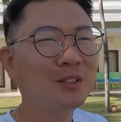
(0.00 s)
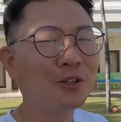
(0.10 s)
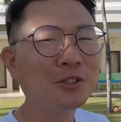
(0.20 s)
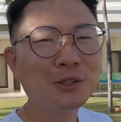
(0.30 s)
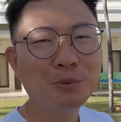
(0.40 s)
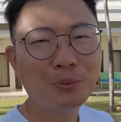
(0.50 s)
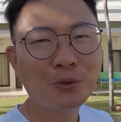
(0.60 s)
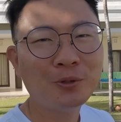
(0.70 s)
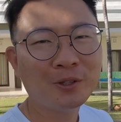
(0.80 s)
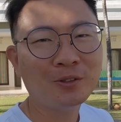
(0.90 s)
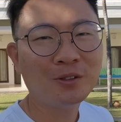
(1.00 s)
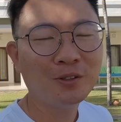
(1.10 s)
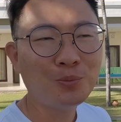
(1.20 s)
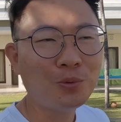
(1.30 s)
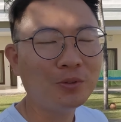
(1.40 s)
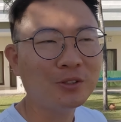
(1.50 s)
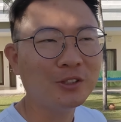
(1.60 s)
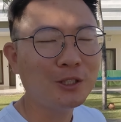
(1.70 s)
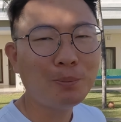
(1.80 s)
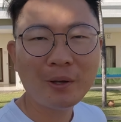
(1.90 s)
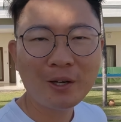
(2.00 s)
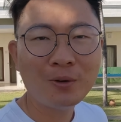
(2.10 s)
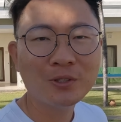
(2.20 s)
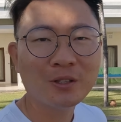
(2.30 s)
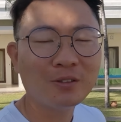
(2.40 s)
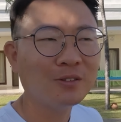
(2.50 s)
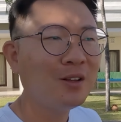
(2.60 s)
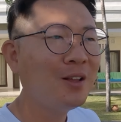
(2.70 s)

결심이 필요해요 그 실패라는 거잖아요